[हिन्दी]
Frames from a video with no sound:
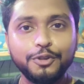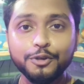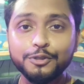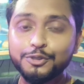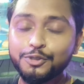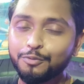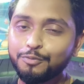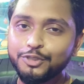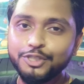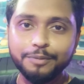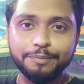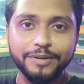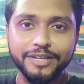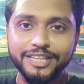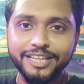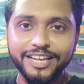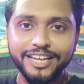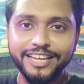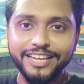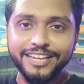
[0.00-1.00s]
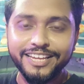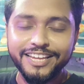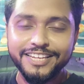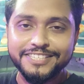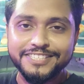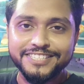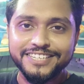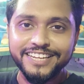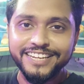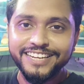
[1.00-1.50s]
दोस्तों मुझे पता है
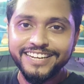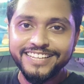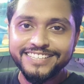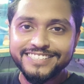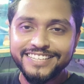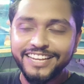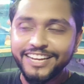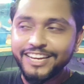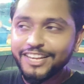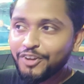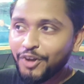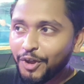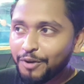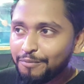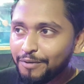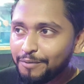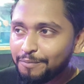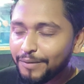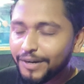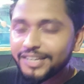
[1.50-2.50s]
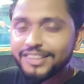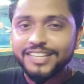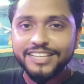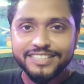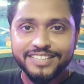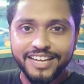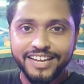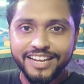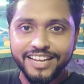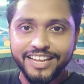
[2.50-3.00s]
कि स्टिंगरेस के रिक्वायरमेंट
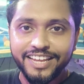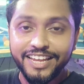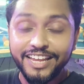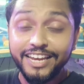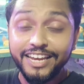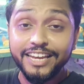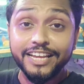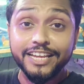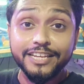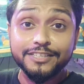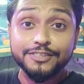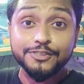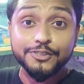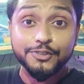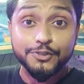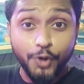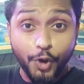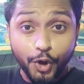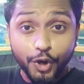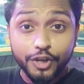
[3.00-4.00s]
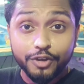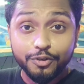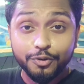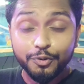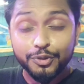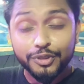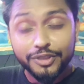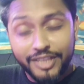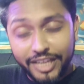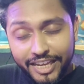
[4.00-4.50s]
बढ़ते जा रहा है लेकिन
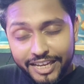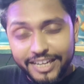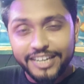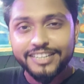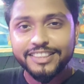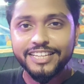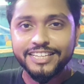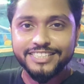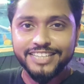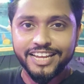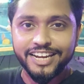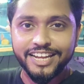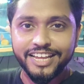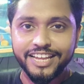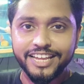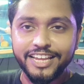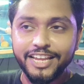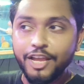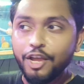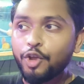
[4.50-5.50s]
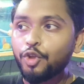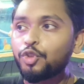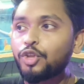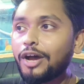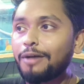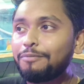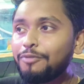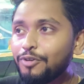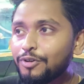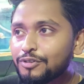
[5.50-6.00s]
स्टॉक उतना ही घटते जा रहा है
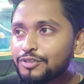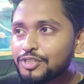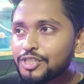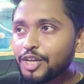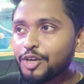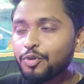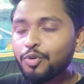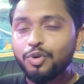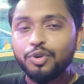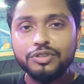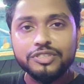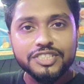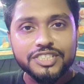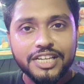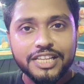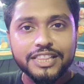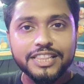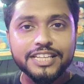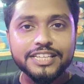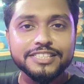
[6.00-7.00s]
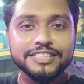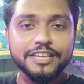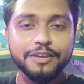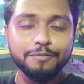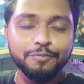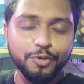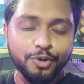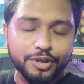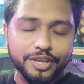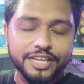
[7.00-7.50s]
तो आप लोग ज़रूर जल्दी
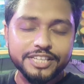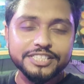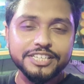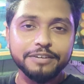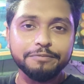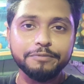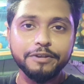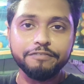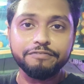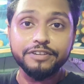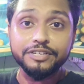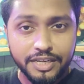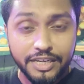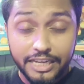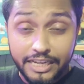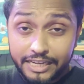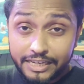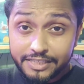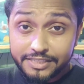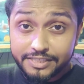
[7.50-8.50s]
से बुक कीजिए अपना लेकिन